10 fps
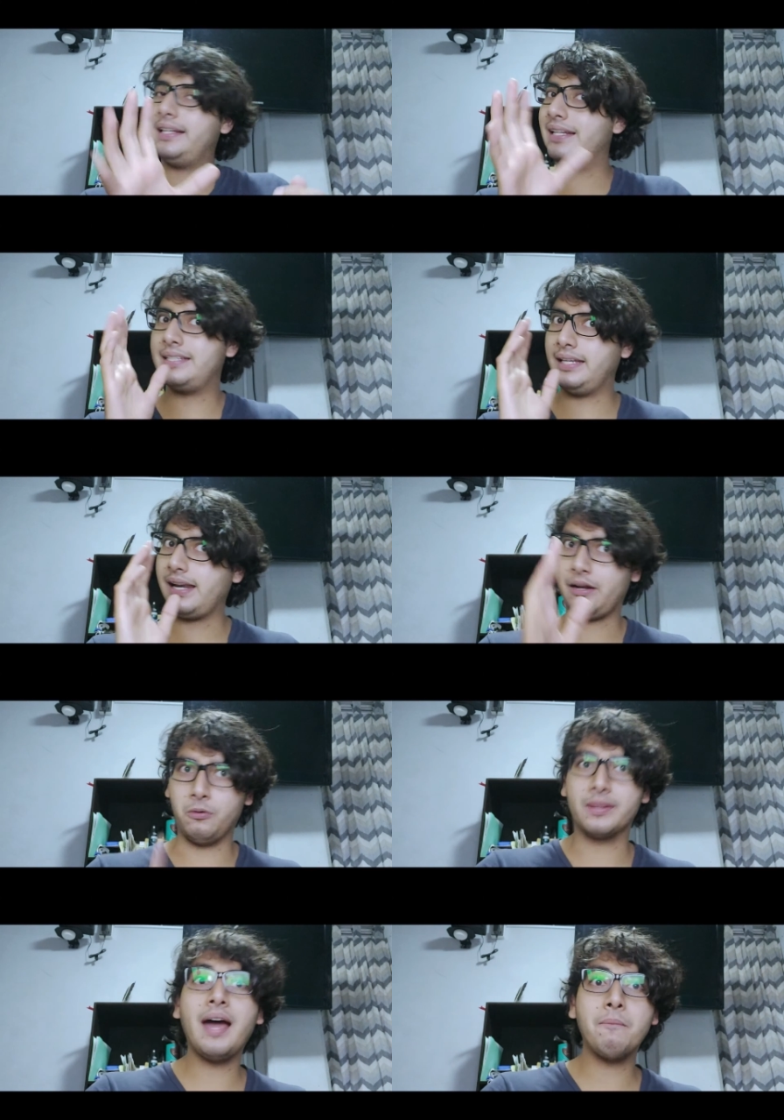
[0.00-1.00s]
que si
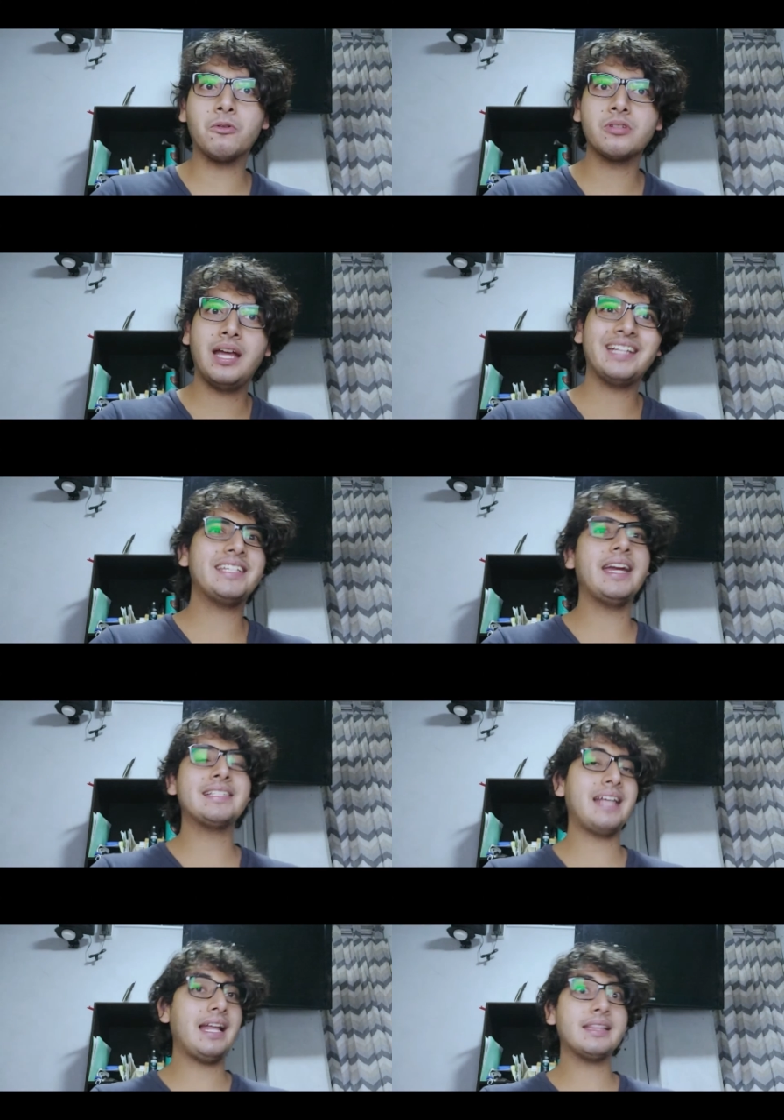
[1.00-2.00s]
recordamos ya
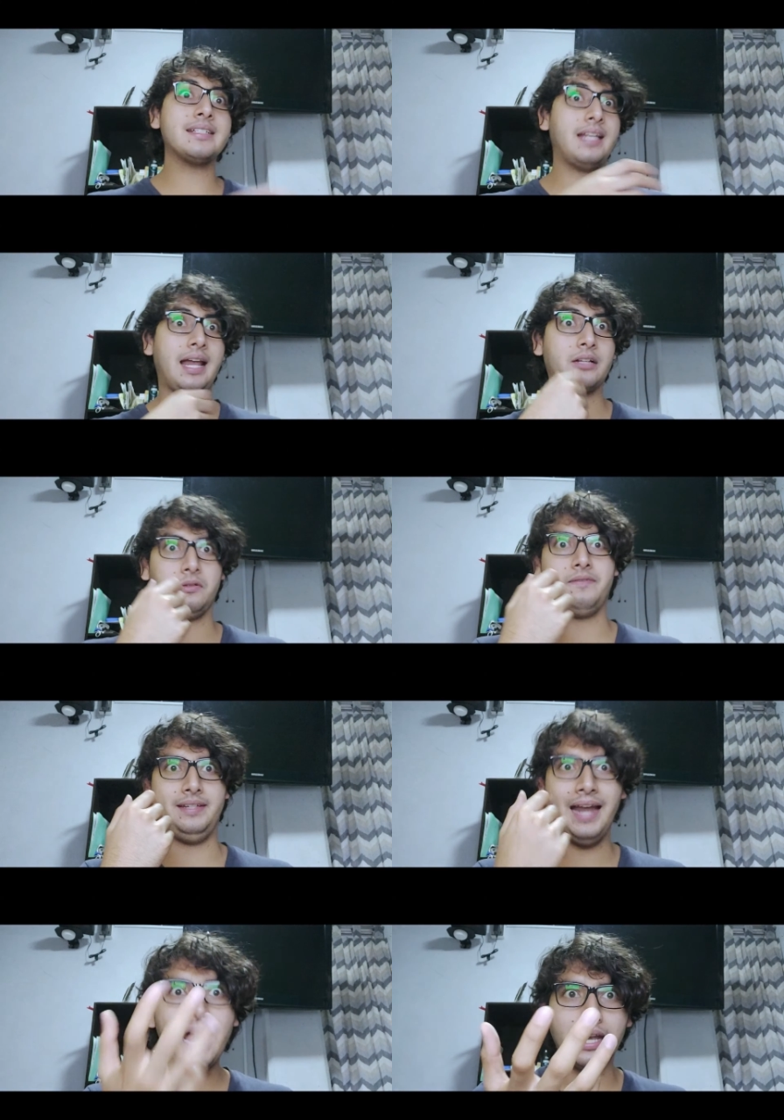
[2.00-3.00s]
es antes del acto
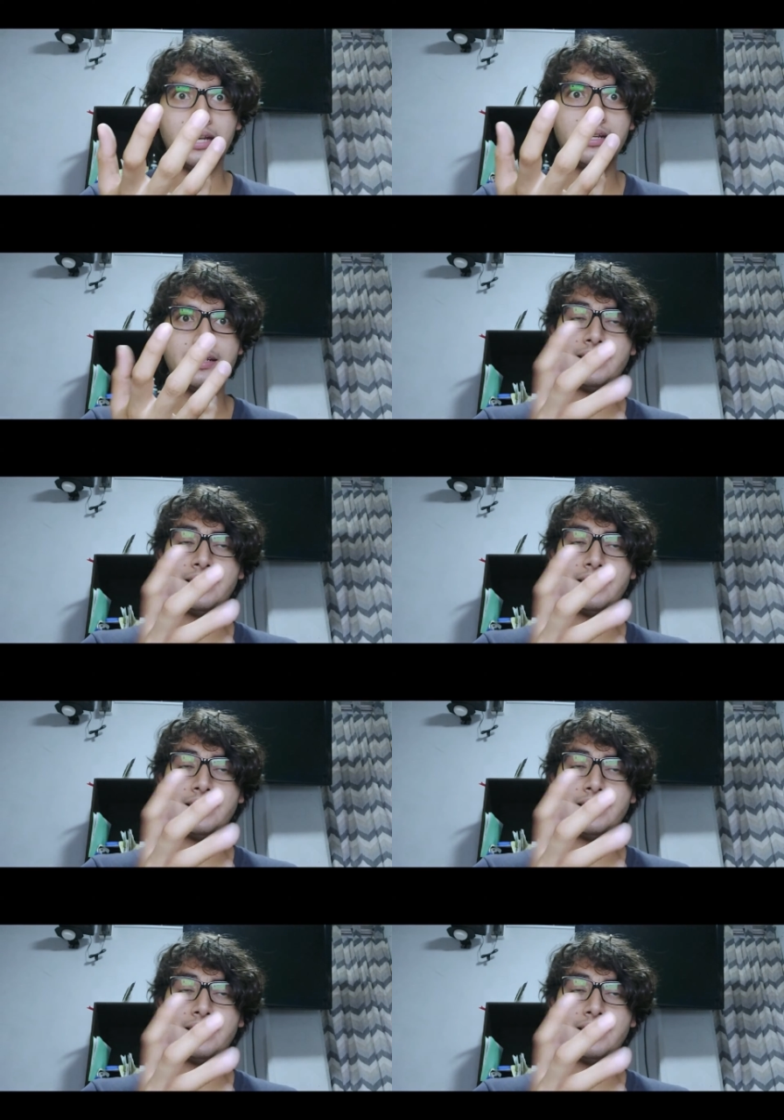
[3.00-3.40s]
final,